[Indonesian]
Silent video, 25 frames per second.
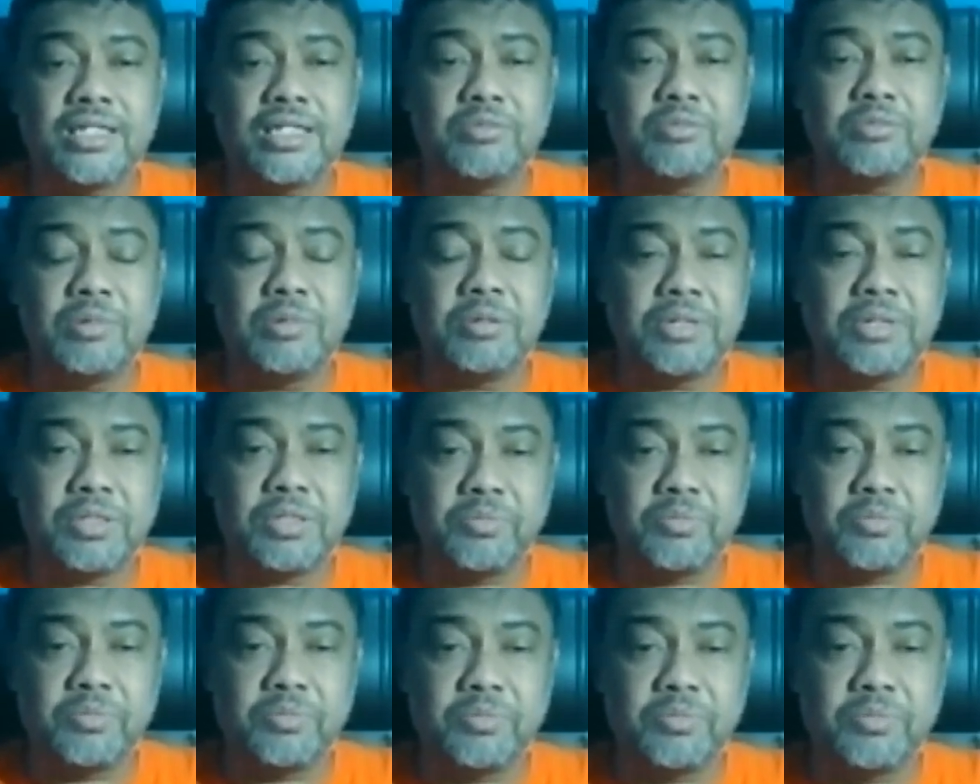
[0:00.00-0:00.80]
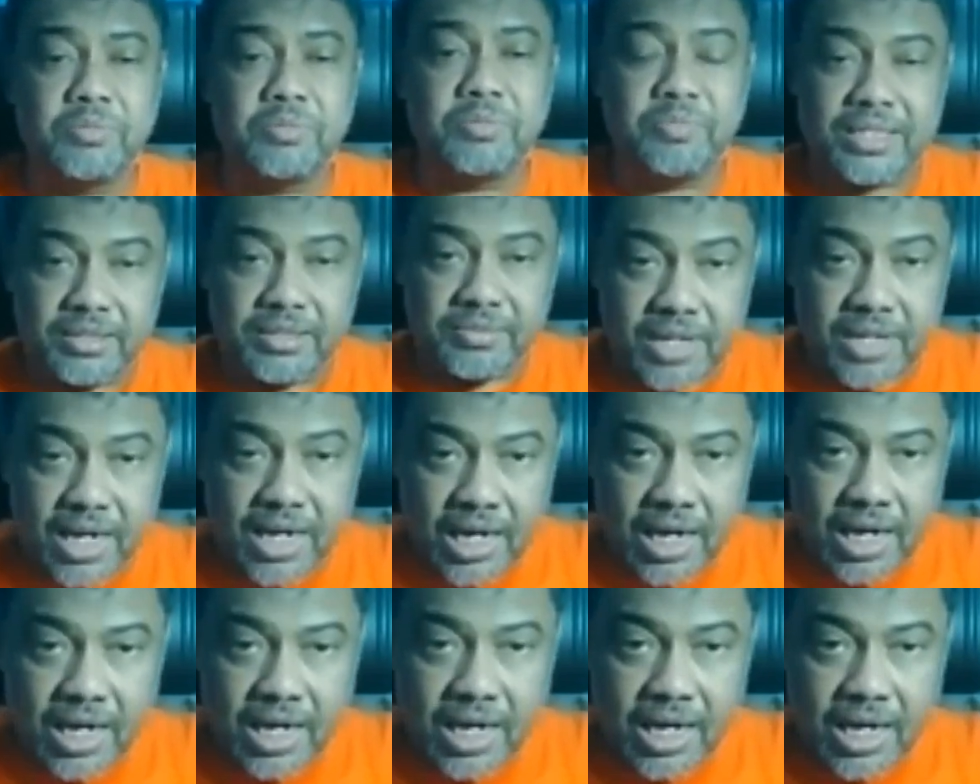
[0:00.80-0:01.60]
Undang-Undang Dasar
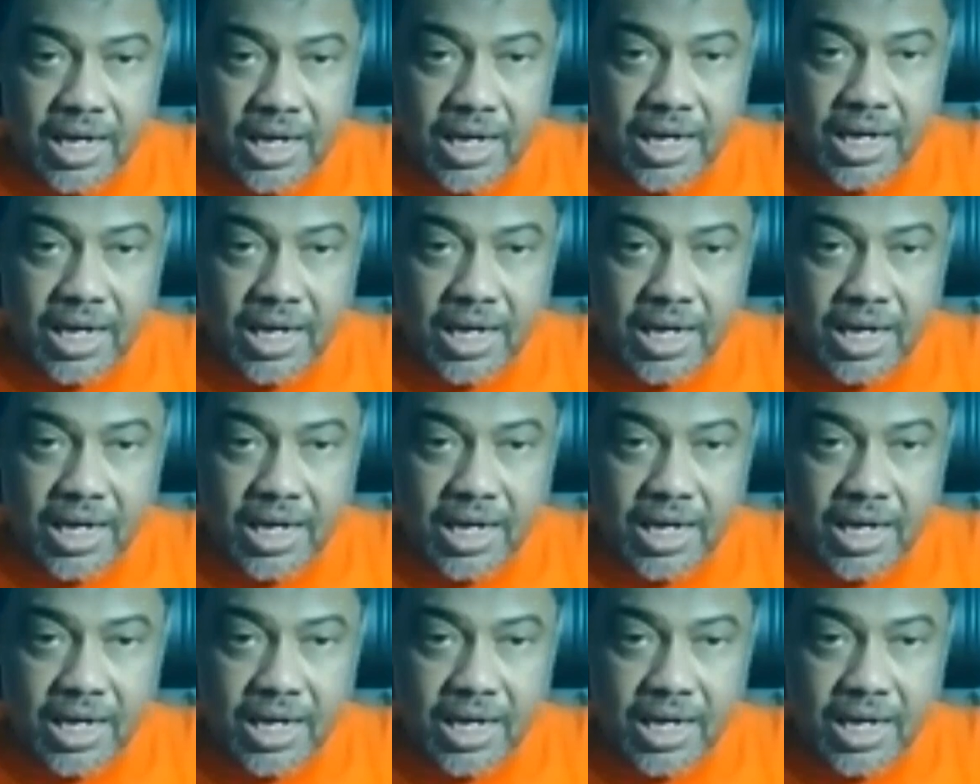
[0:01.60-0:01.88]
1945